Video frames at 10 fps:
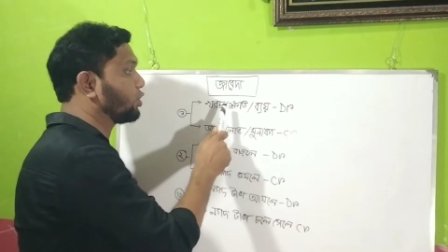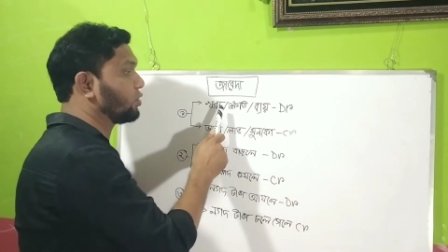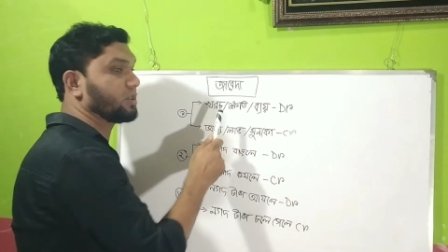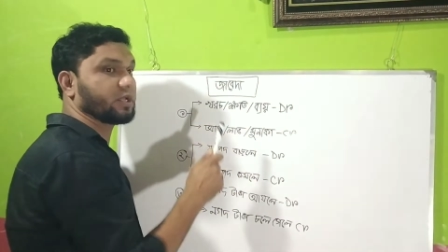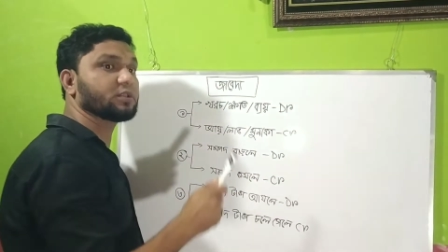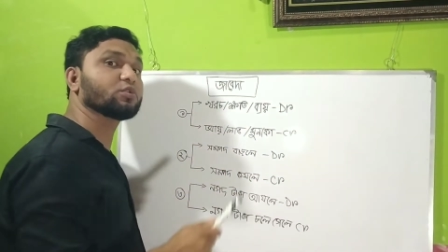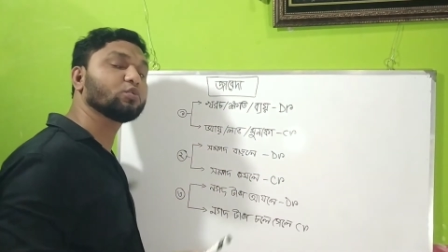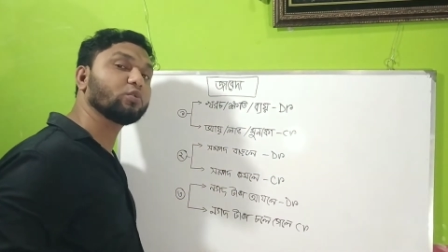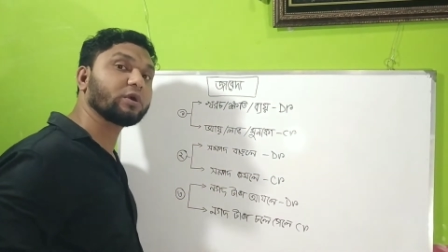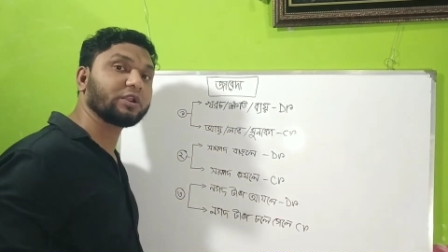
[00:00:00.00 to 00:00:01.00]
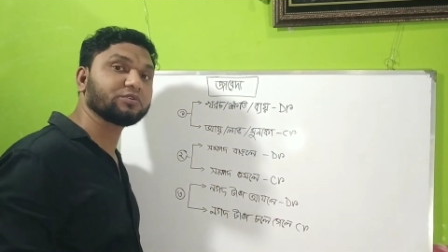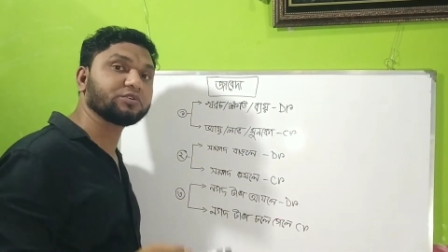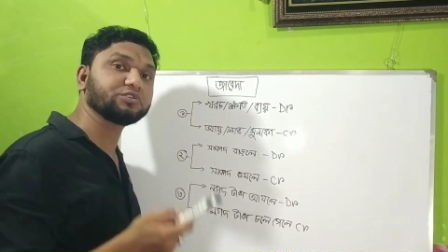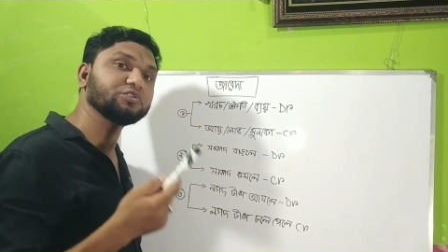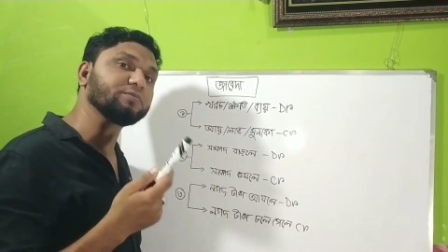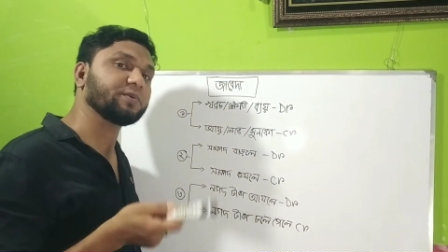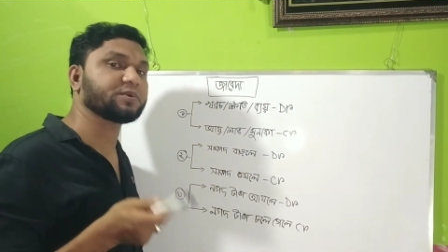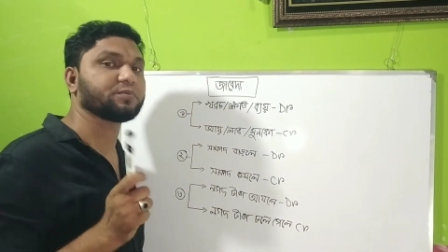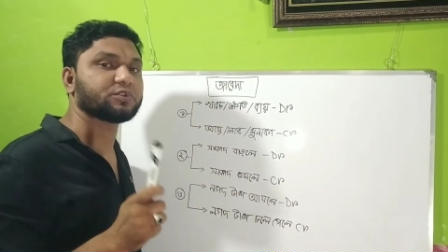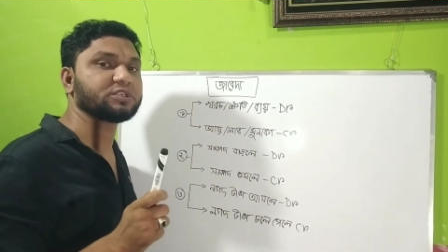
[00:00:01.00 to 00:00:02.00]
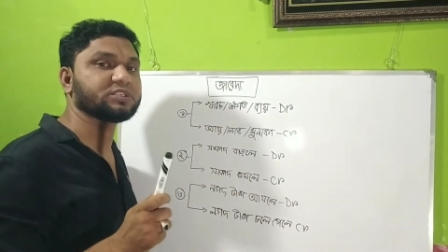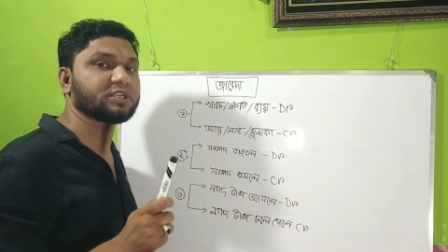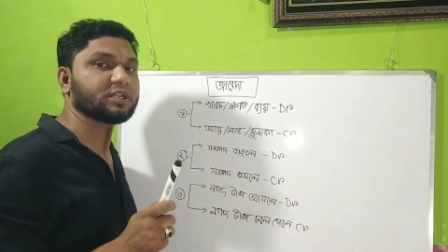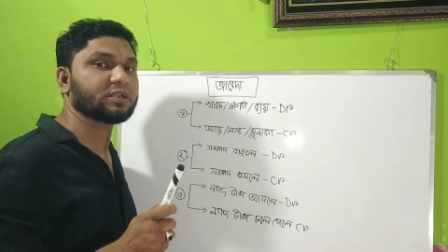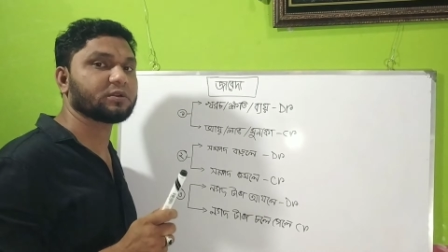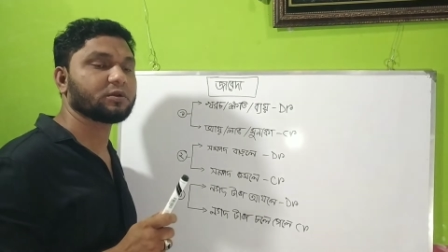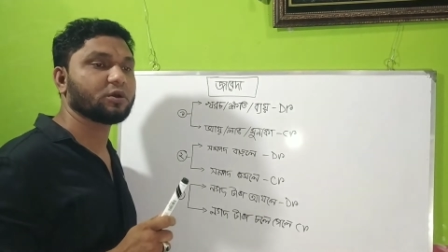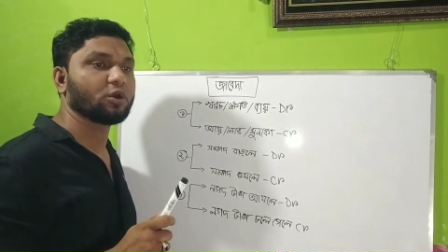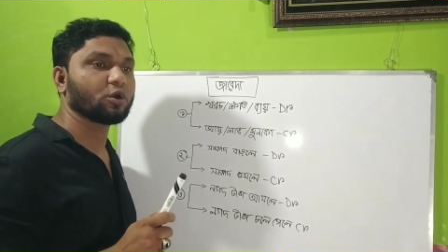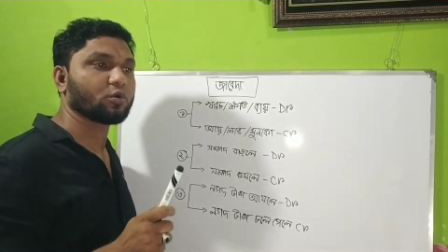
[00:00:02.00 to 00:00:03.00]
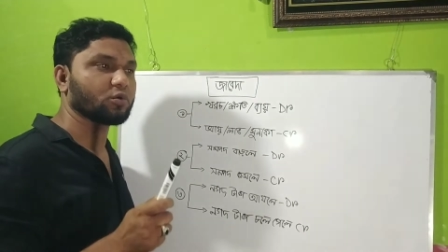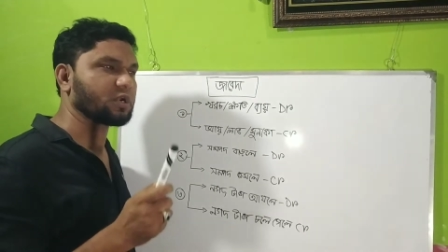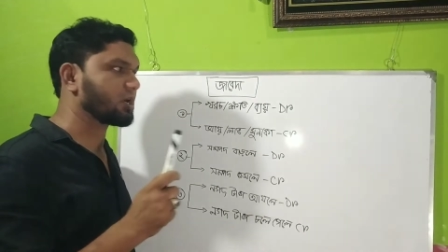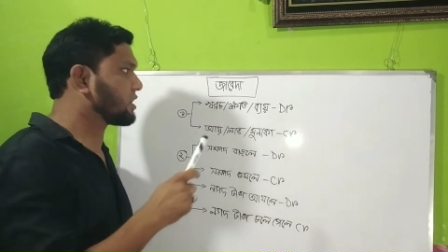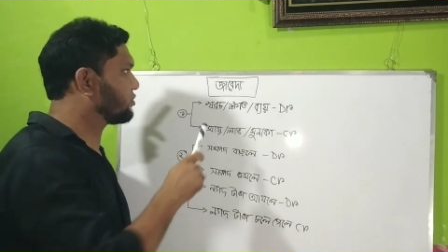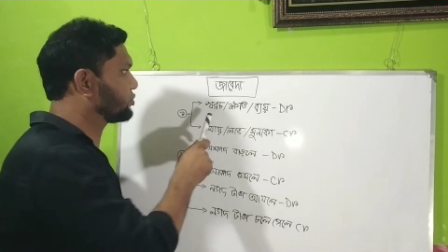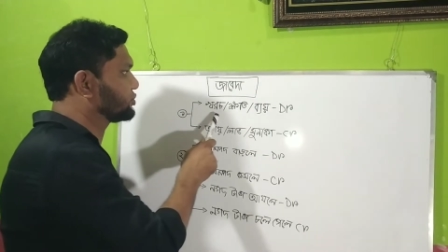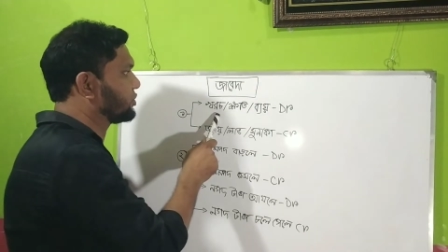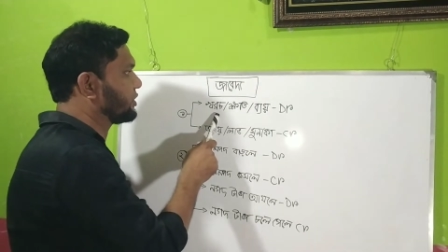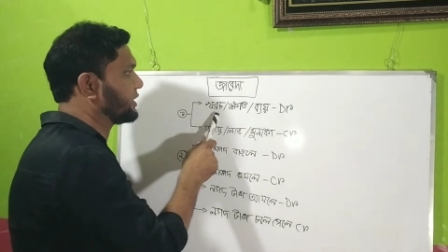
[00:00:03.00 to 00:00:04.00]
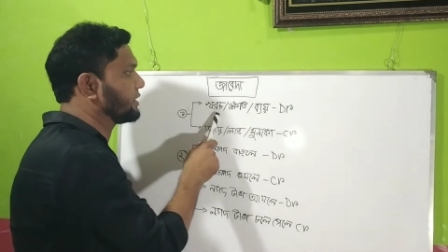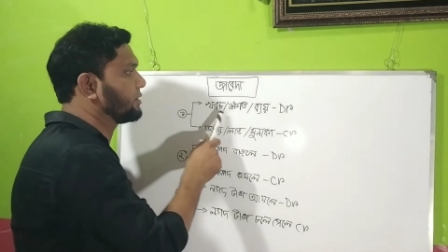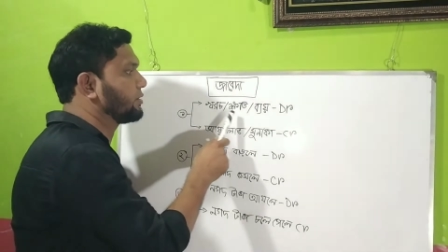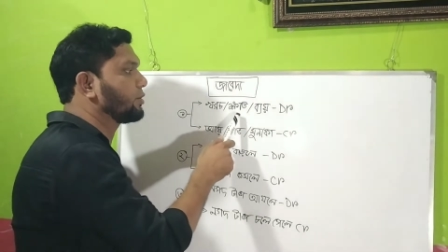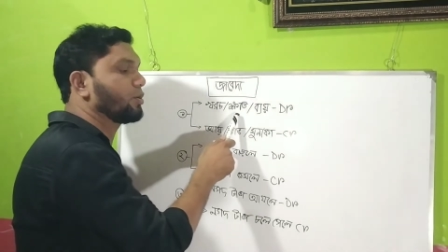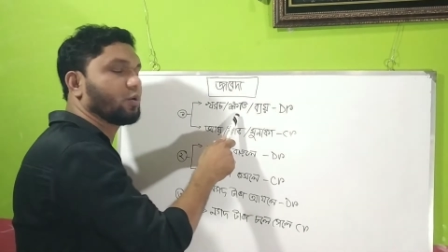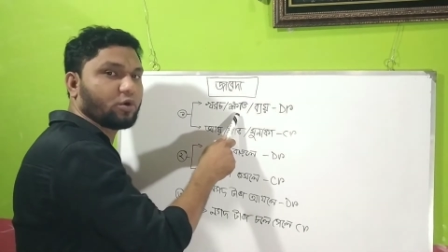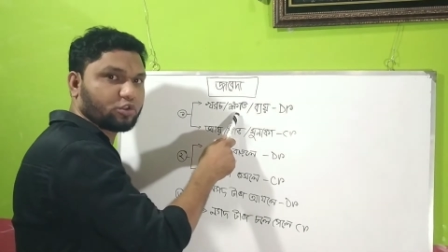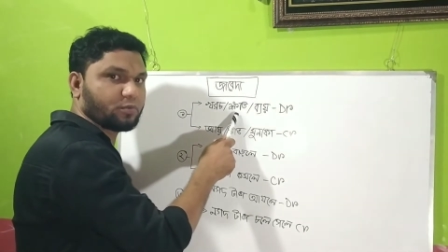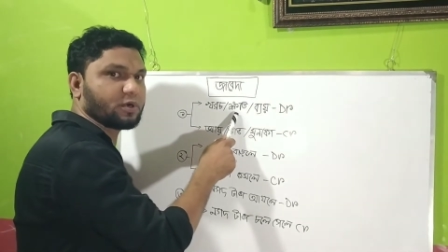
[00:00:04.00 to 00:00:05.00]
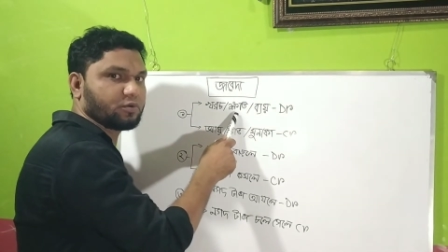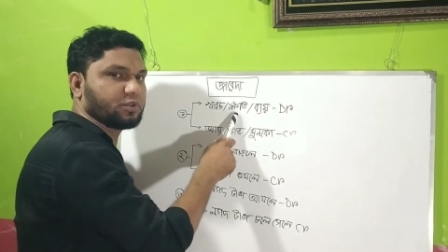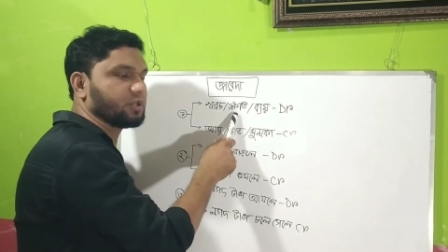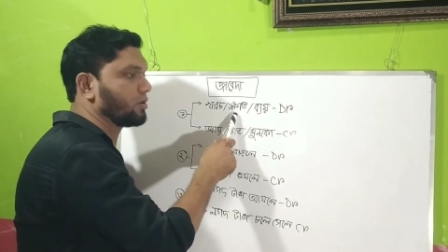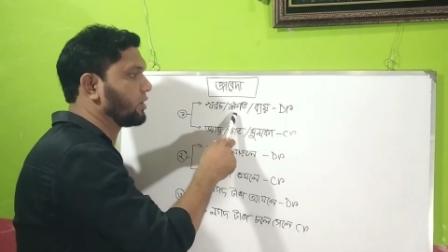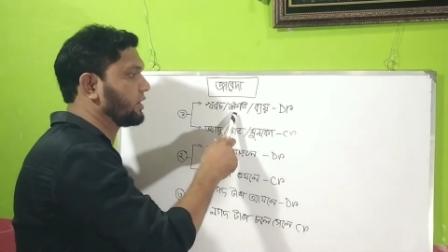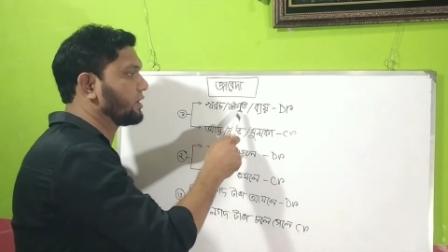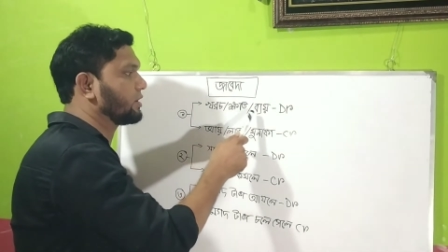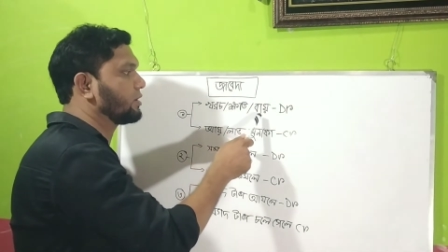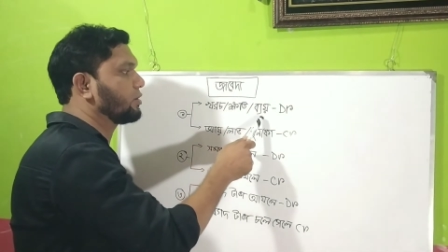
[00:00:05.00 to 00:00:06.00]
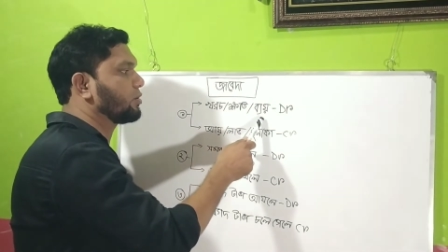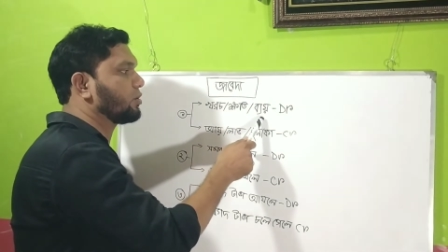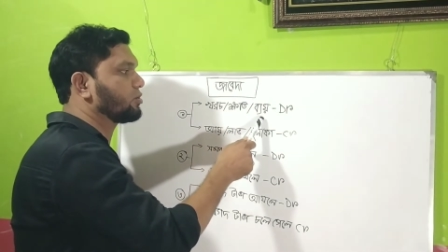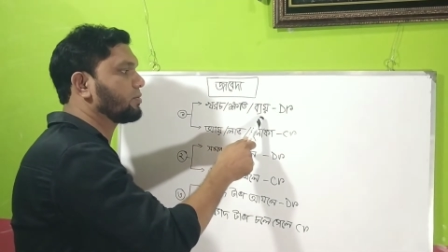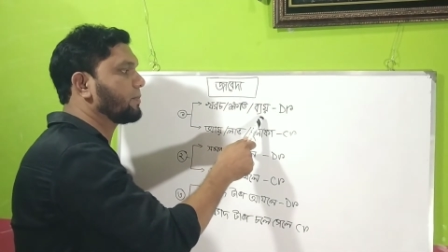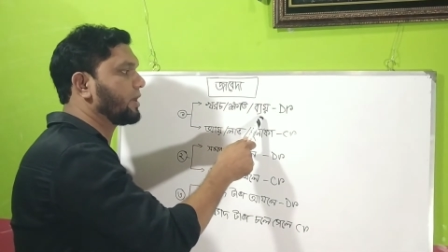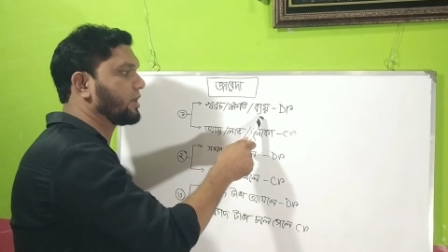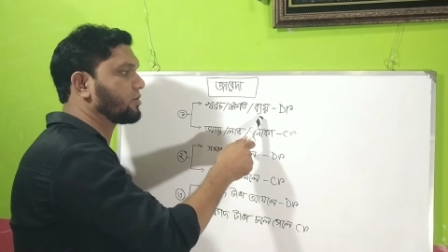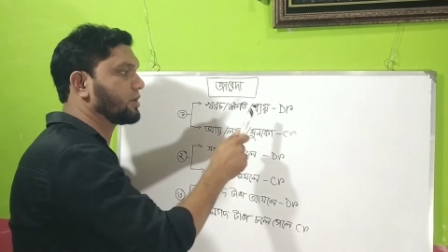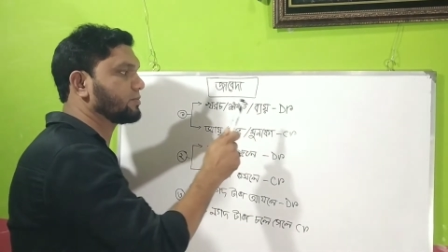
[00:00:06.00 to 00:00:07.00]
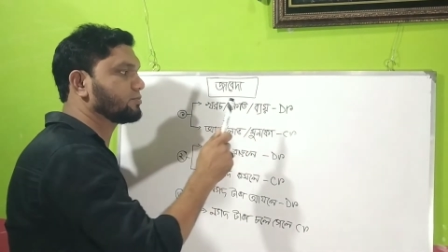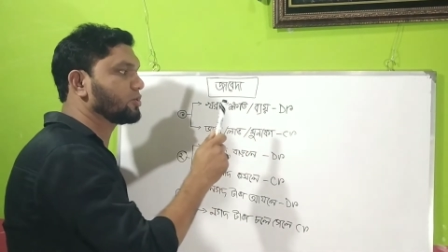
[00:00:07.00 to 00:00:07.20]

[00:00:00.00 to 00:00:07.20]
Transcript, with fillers: অর্থাৎ কোন কারণে যদি ব্যবসা প্রতিষ্ঠানের কোনো টাকা খরচ হয় অথবা ক্ষতি হয় অথবা ব্যয় হয়